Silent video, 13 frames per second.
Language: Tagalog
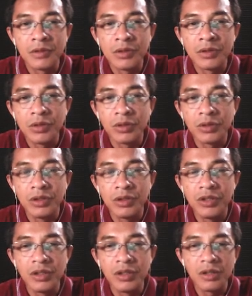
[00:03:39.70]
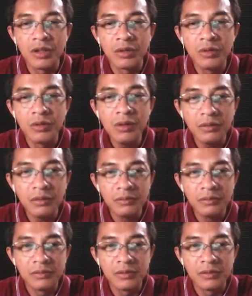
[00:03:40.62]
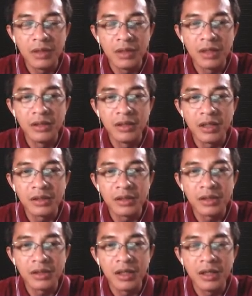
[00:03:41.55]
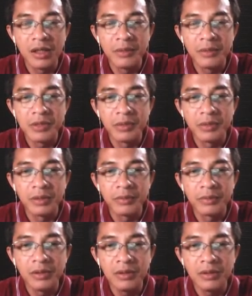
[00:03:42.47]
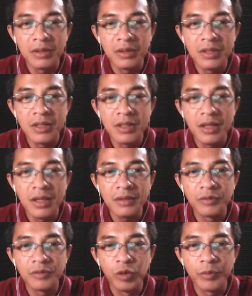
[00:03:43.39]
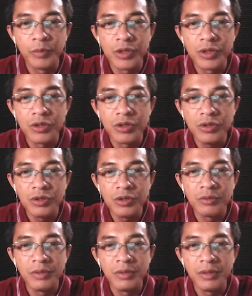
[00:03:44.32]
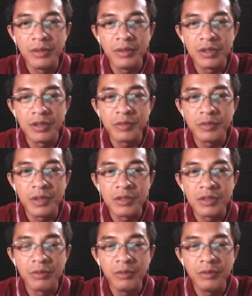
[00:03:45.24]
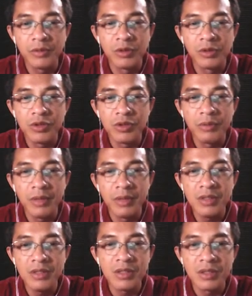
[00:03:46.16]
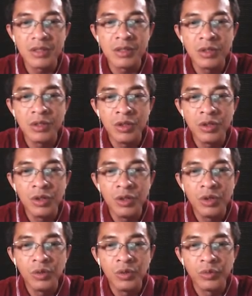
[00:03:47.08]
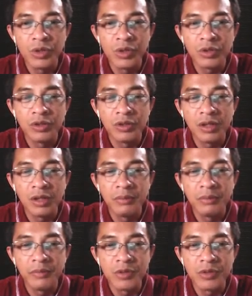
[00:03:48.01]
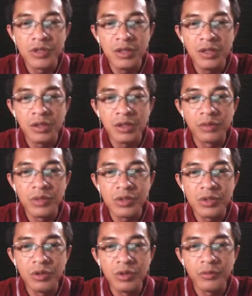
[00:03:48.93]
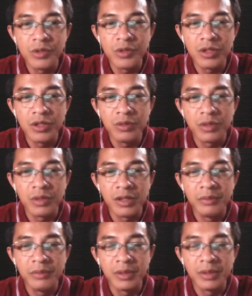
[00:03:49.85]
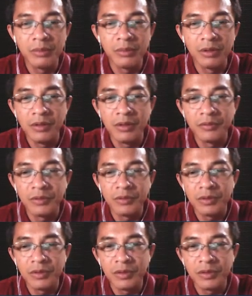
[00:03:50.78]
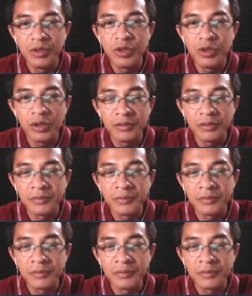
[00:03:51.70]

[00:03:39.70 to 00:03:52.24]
So the general rule under Article 1174 is that no person should be responsible for those events which could not be foreseen or which no foreseen were inevitable. In short,